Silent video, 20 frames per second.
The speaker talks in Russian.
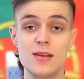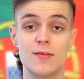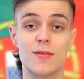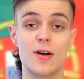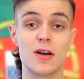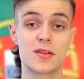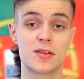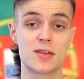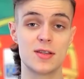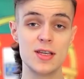
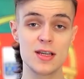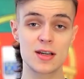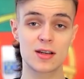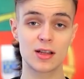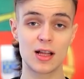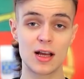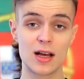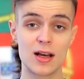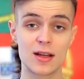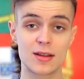
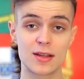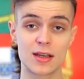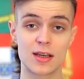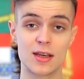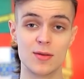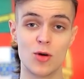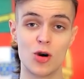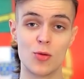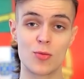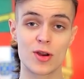возникла,
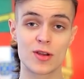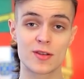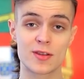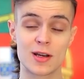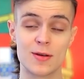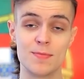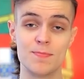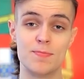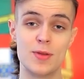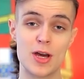таким
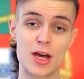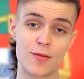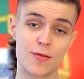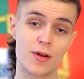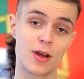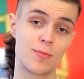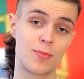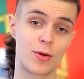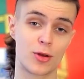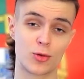образом,
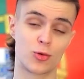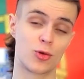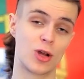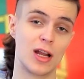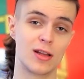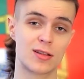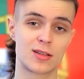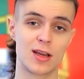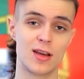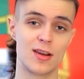Первая
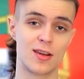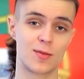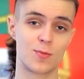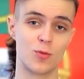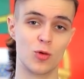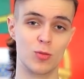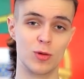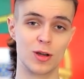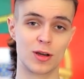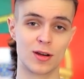Португальская
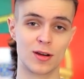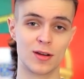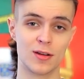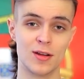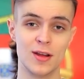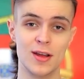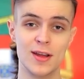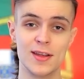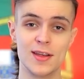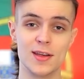республика.
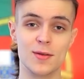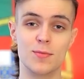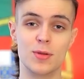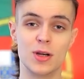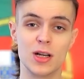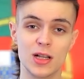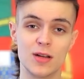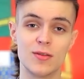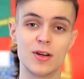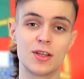И
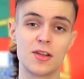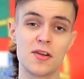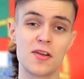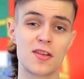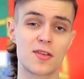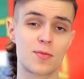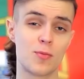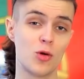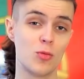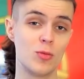было в этой
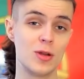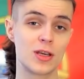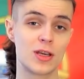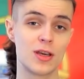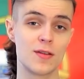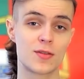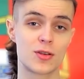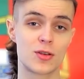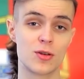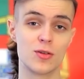
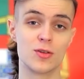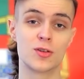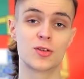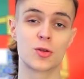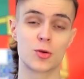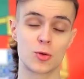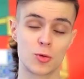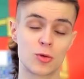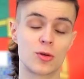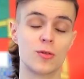республике все из
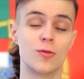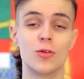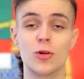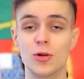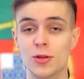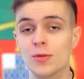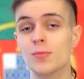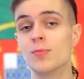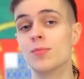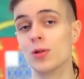рук
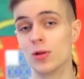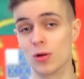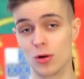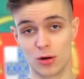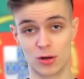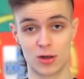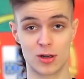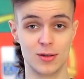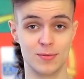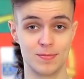вон
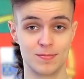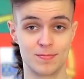плохо.